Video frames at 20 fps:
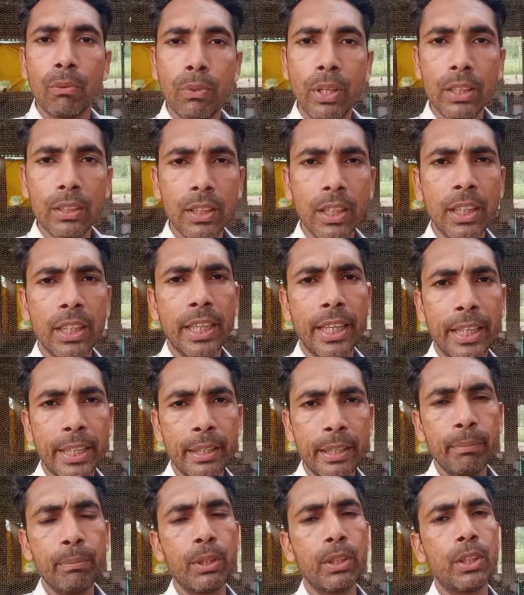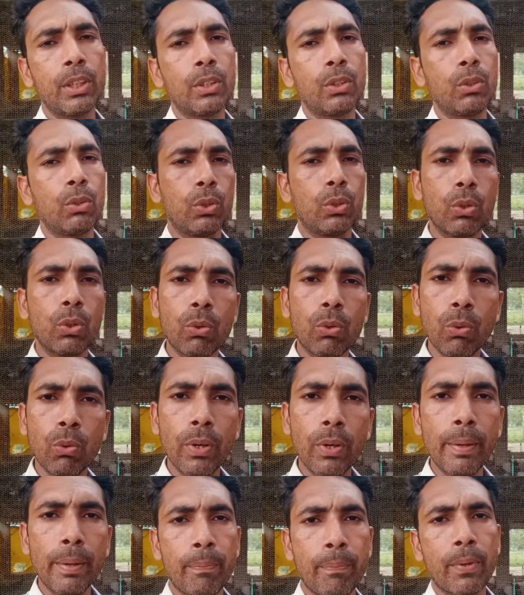वैक्सीन नहीं भी देते हो तो
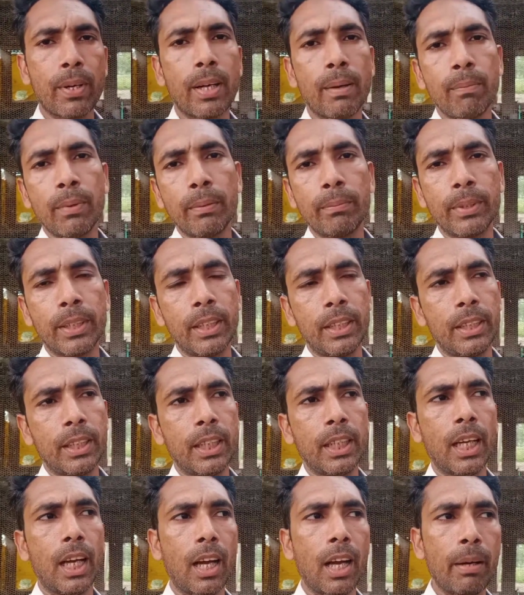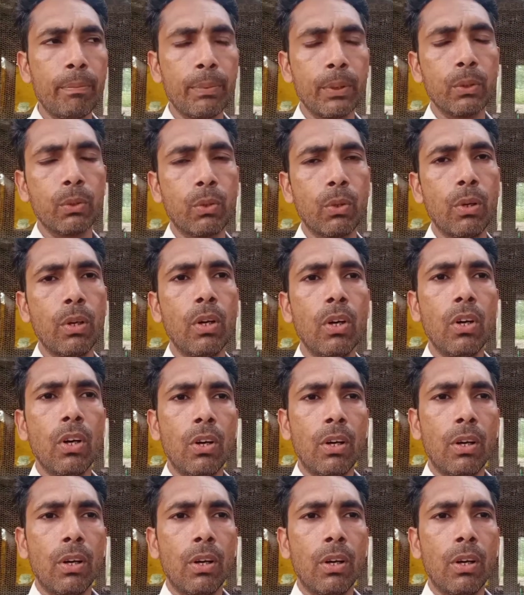कोई प्रॉब्लम नहीं है आप इनको